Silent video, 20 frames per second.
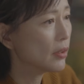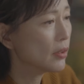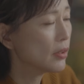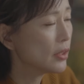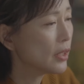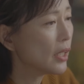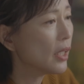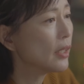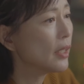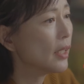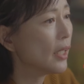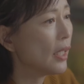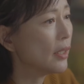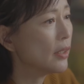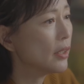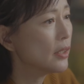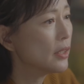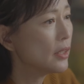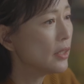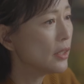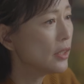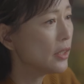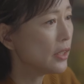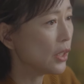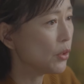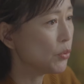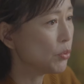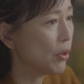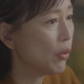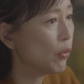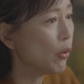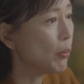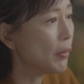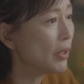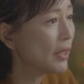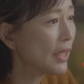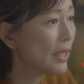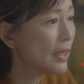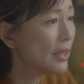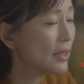这样一来呢，既解决我
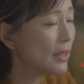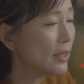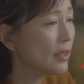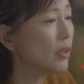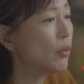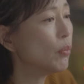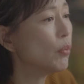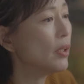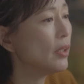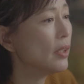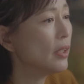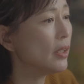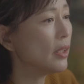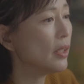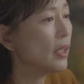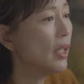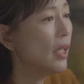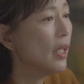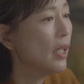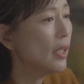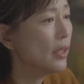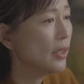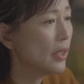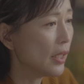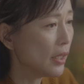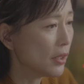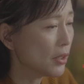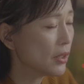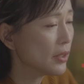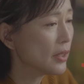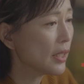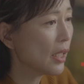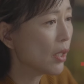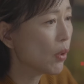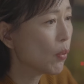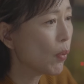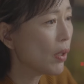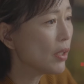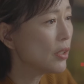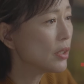们内心的问题，也是在
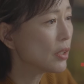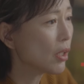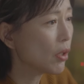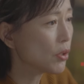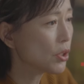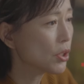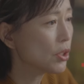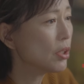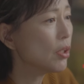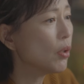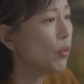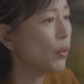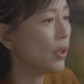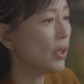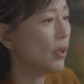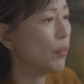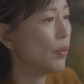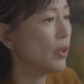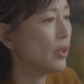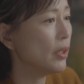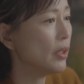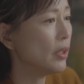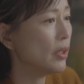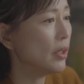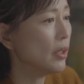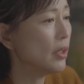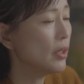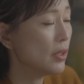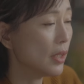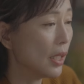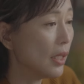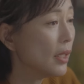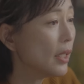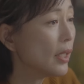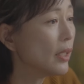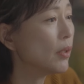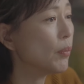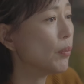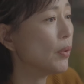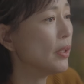关照社会的问题，人
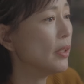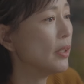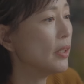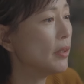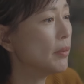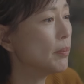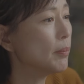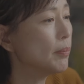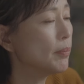类的问题。